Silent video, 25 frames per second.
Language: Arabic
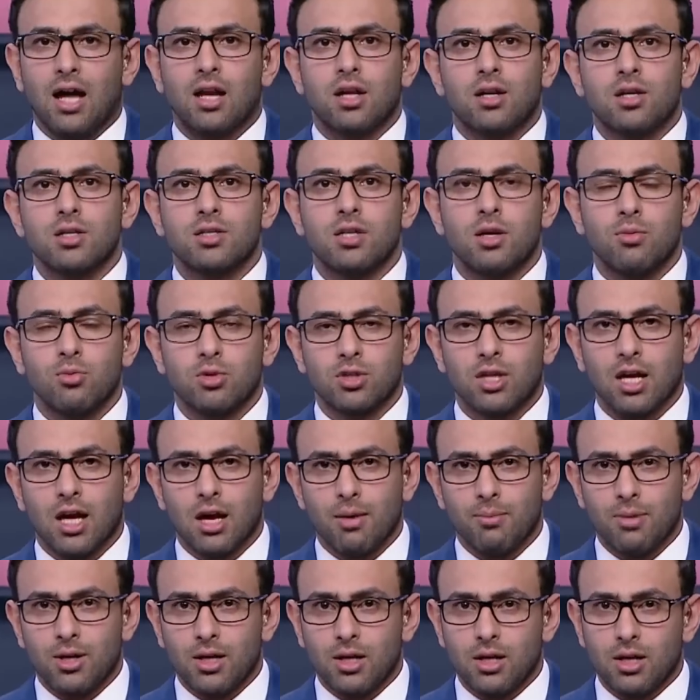راسها
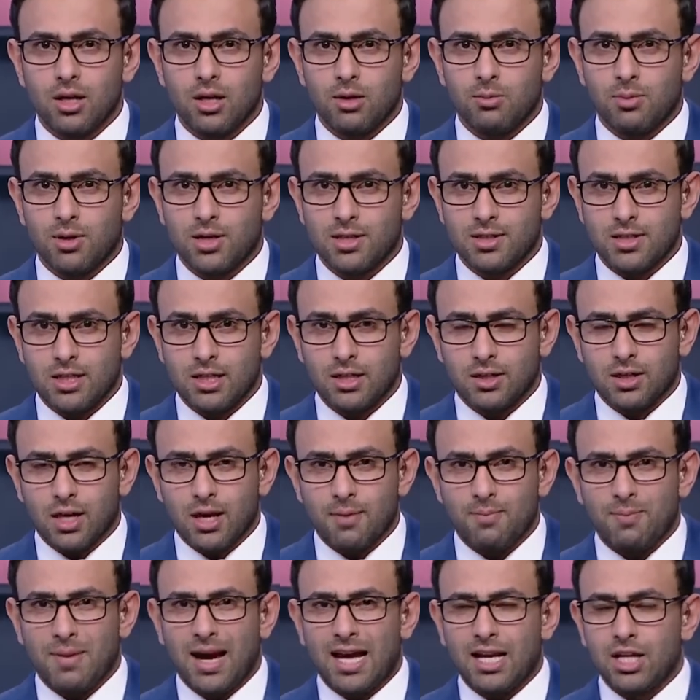منتخب البرازيل
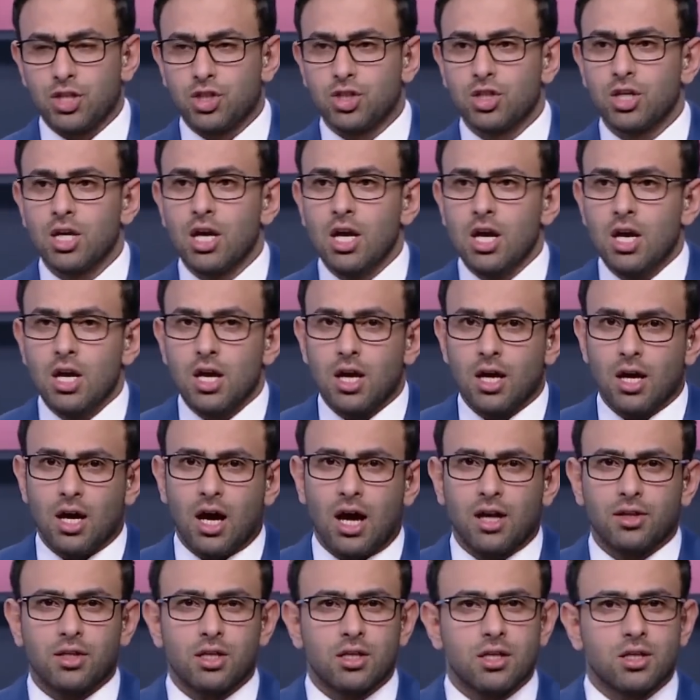طيب معلش آه،
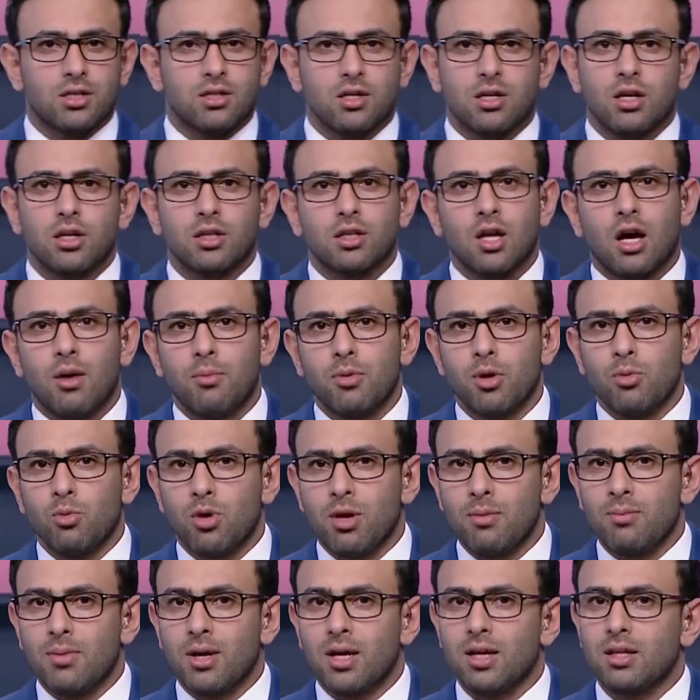حضرتك ذكرت امر
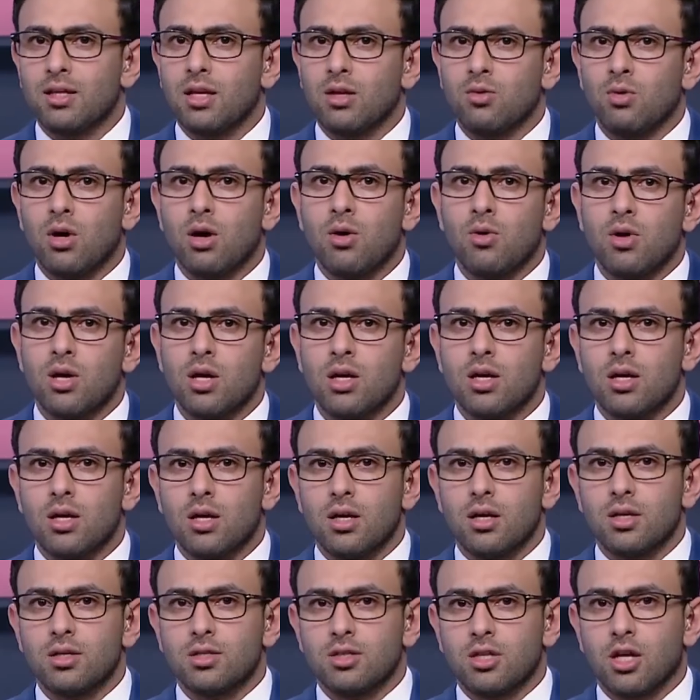مهم جدا وهو
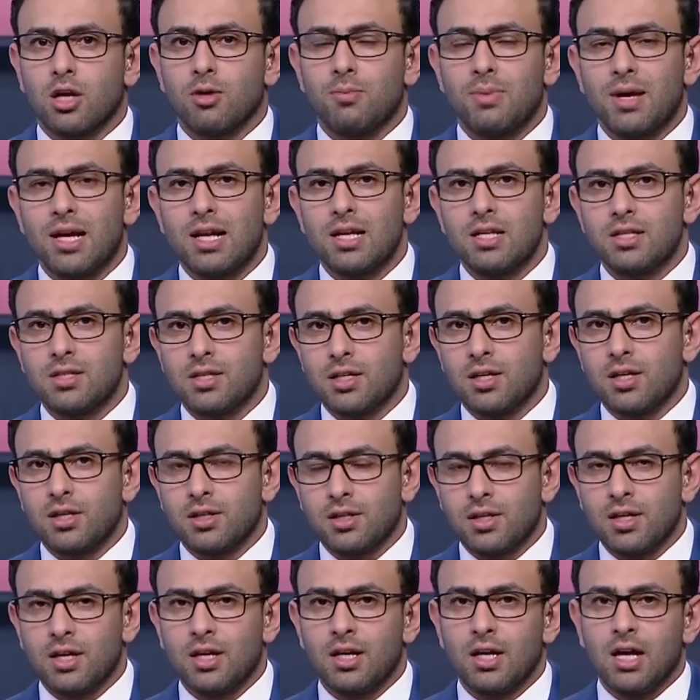آه، استقبال
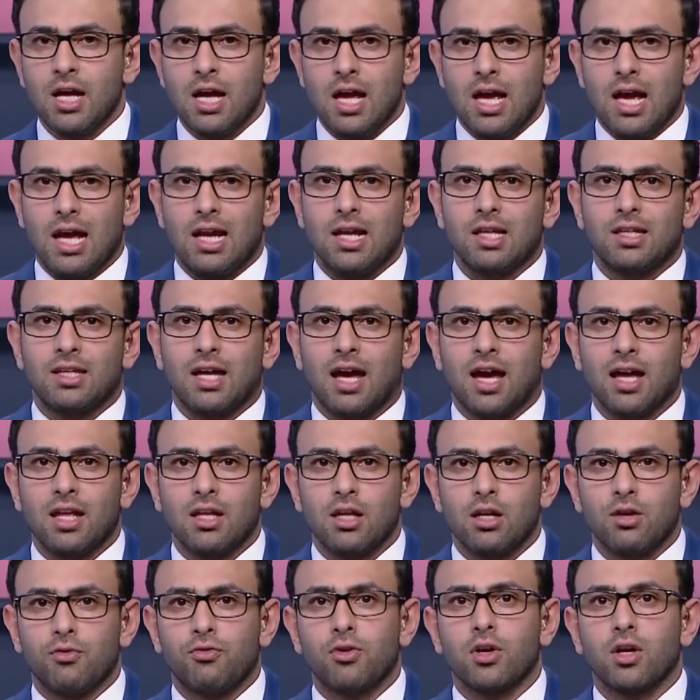سكرتير الاتحاد
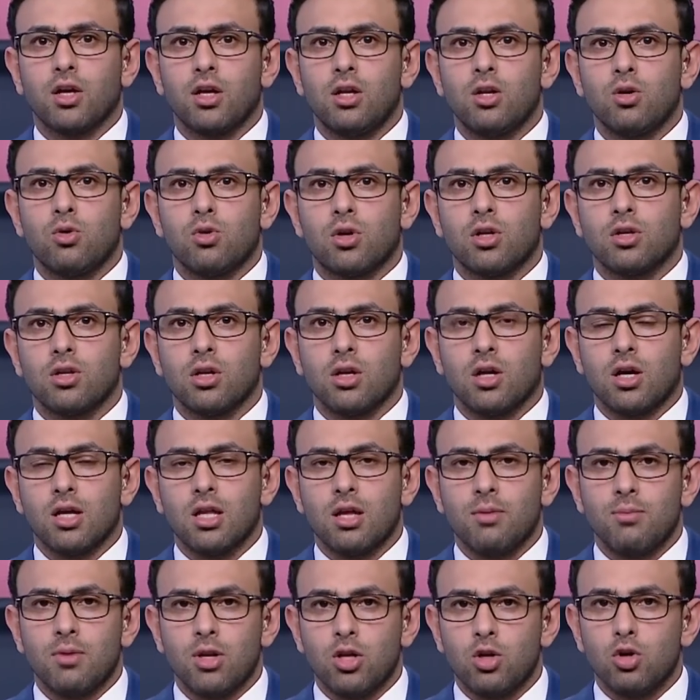الافريقي لكره
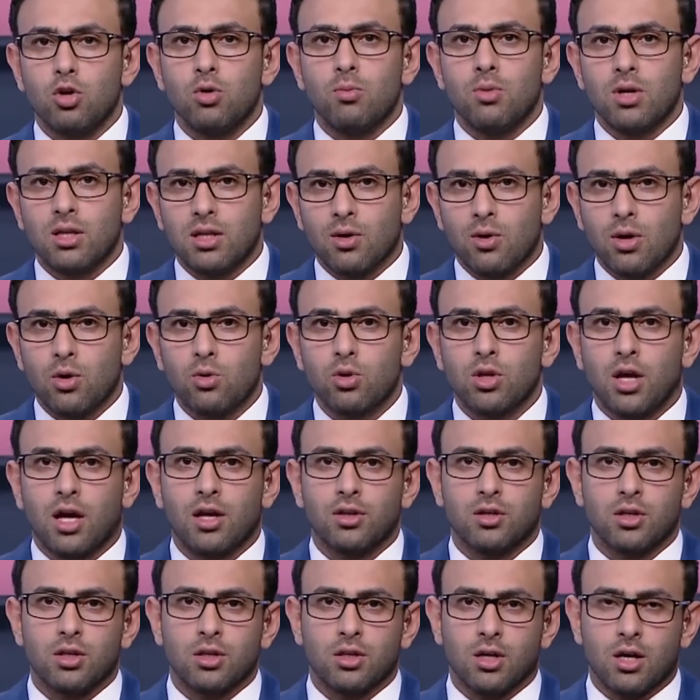القدم اليوم وتواجد
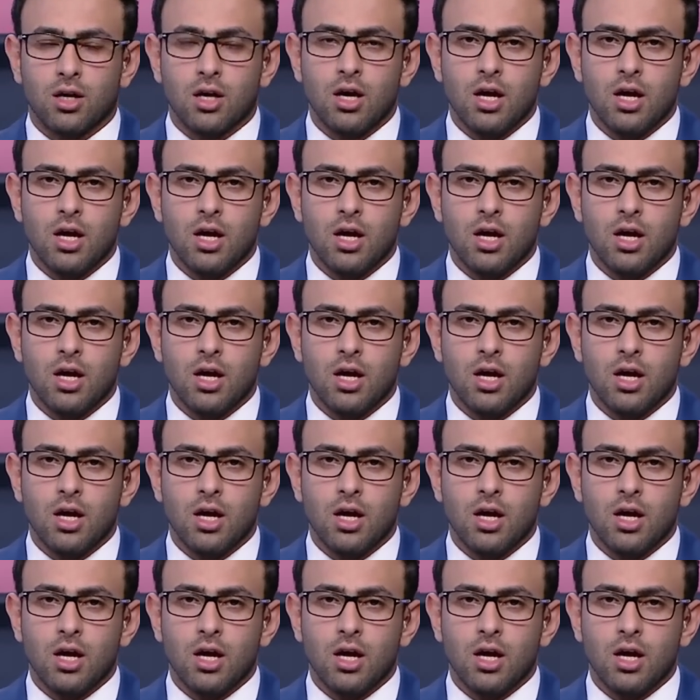حضرتك